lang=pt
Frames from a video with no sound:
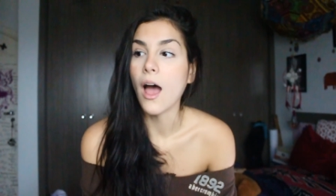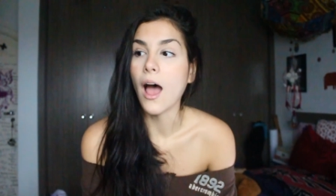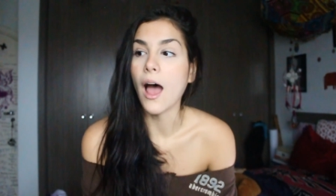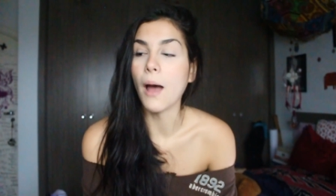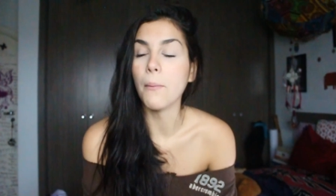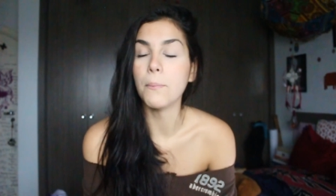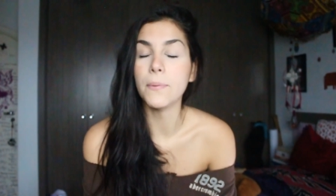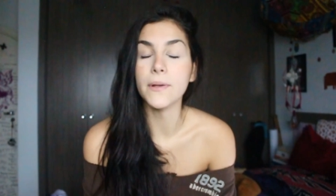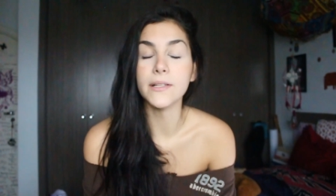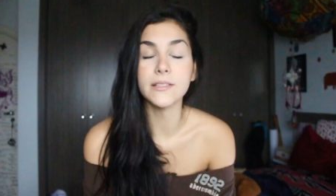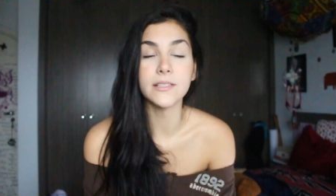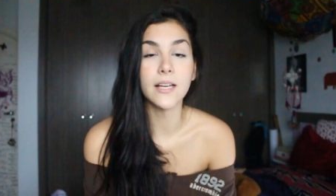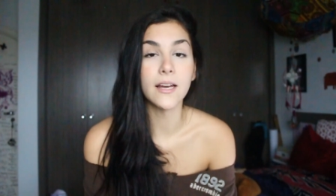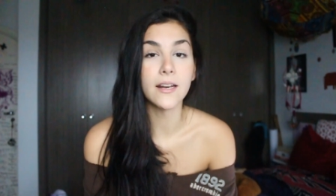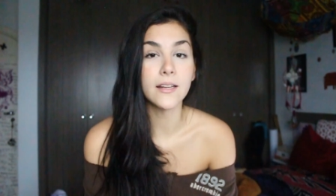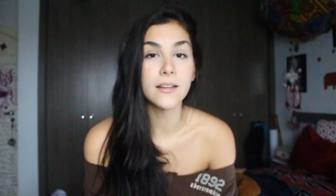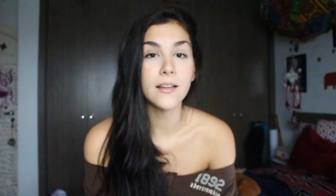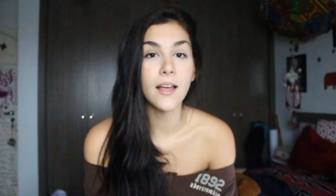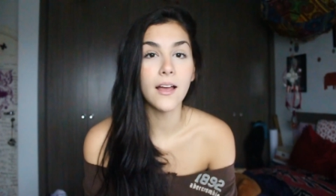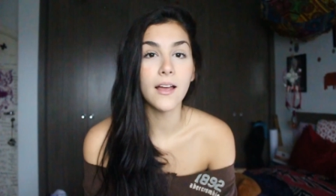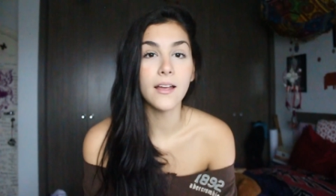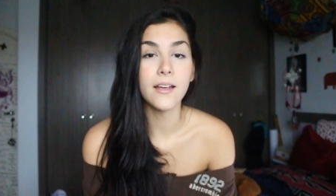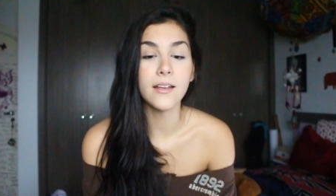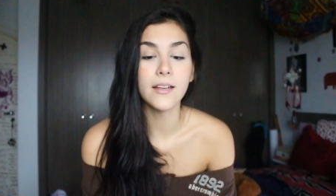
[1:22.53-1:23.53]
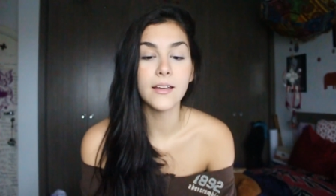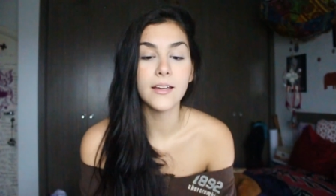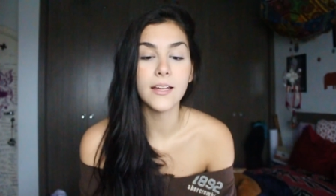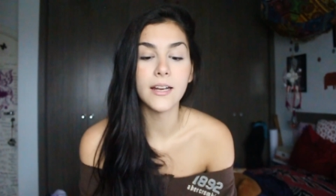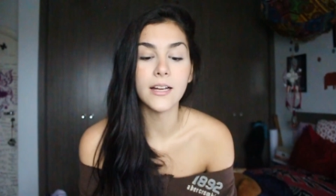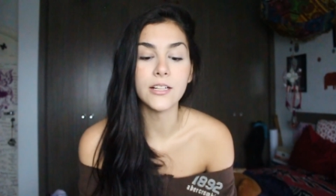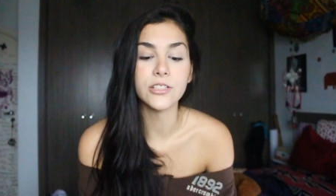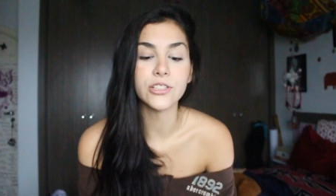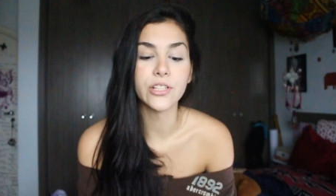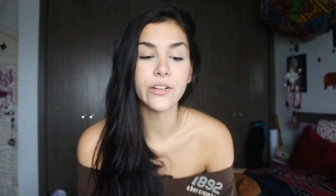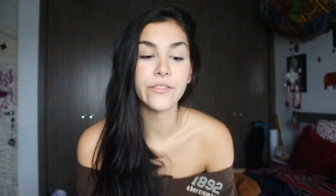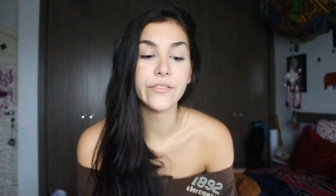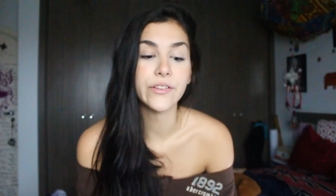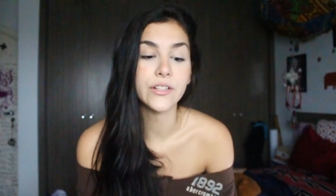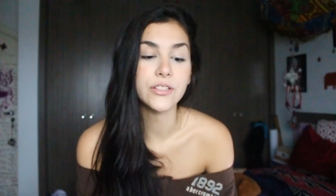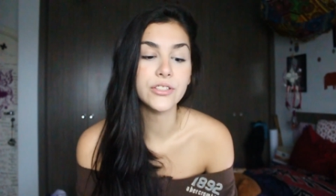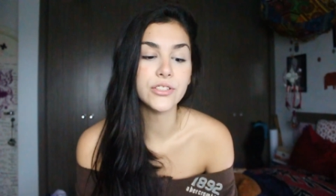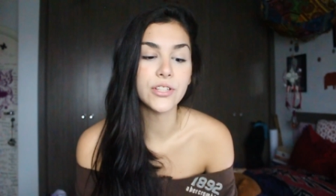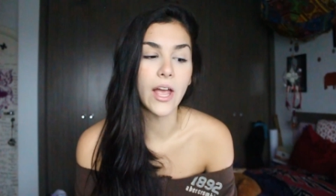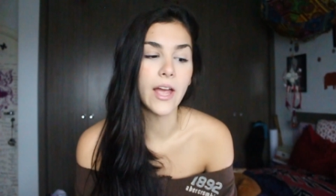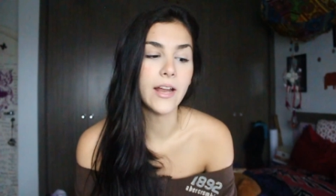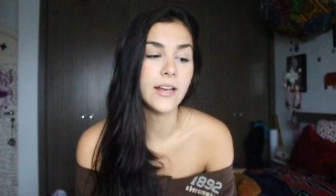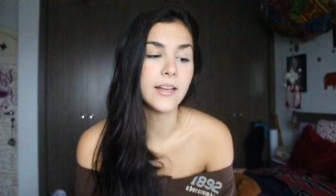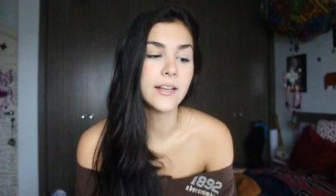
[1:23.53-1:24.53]
Apesar da igreja
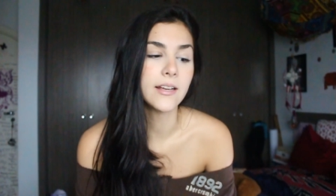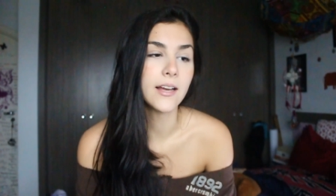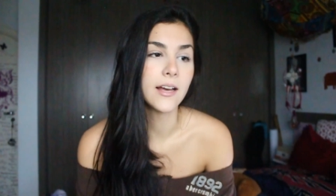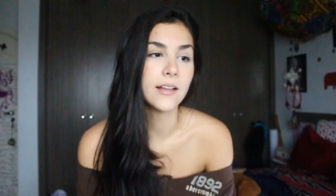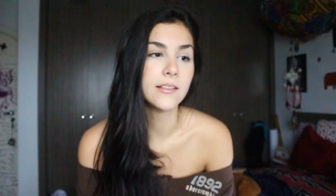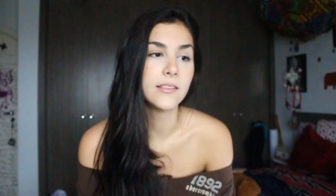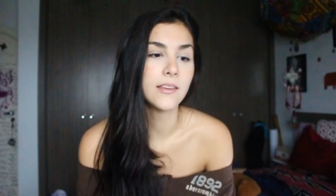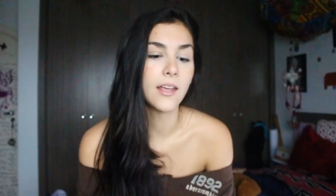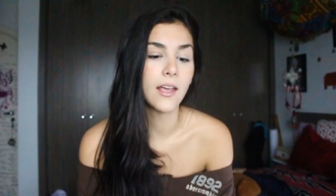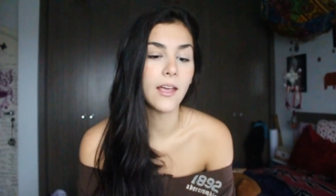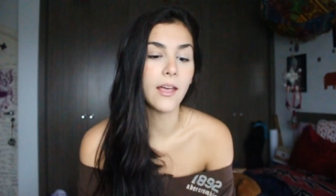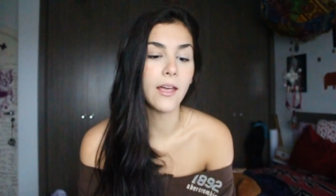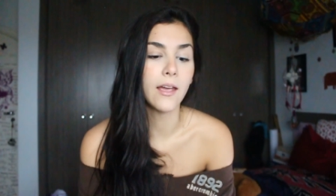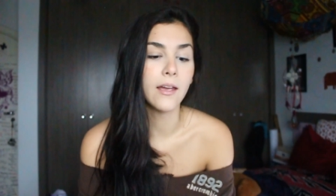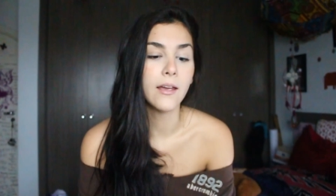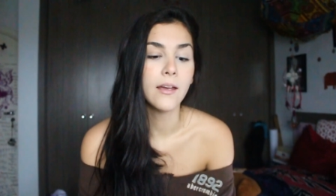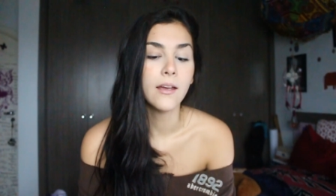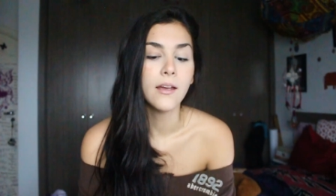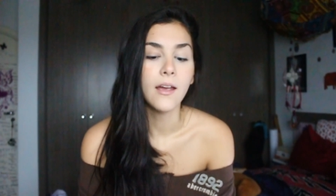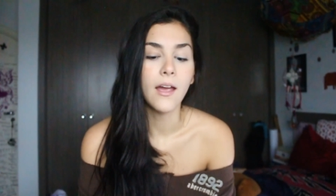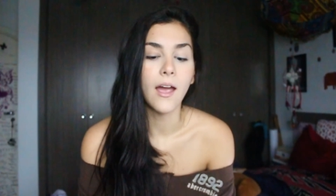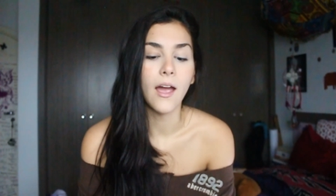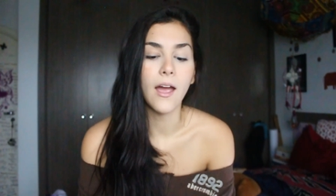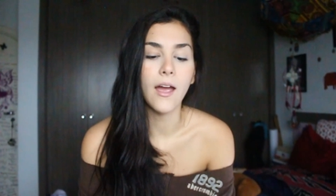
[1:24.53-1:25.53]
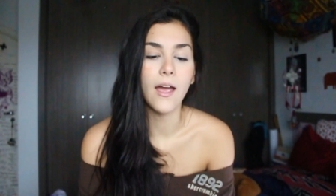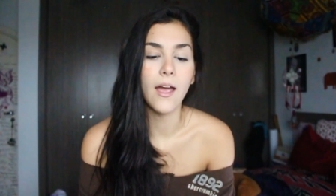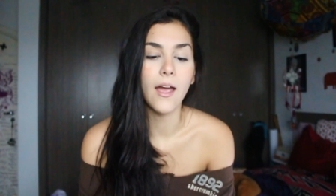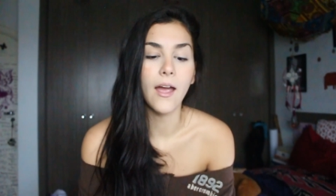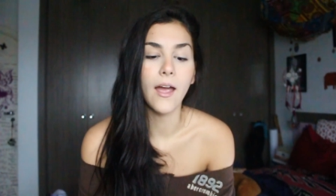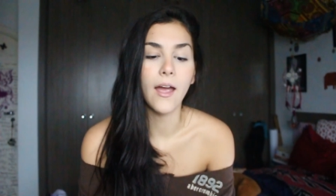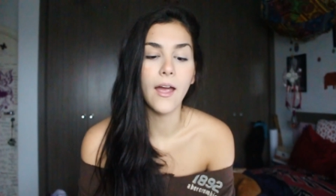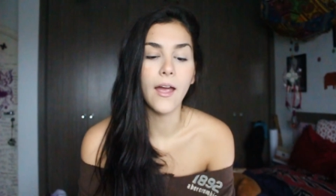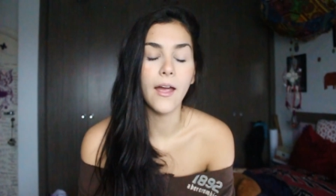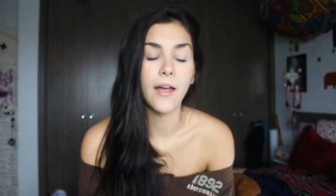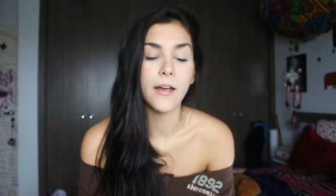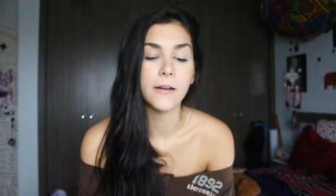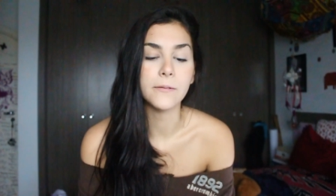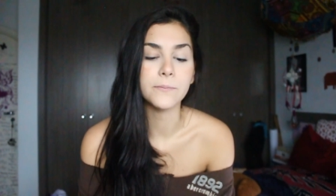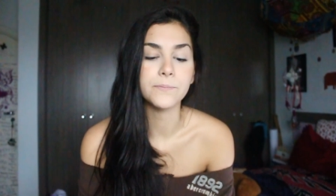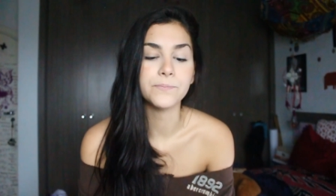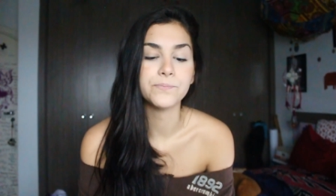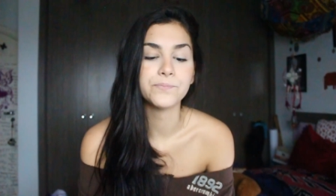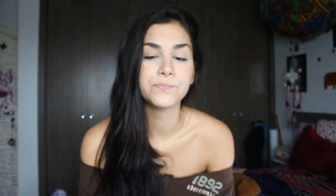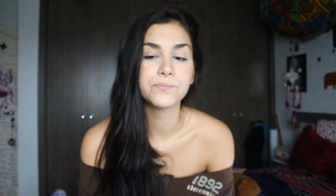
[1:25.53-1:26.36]
evangélica ter é,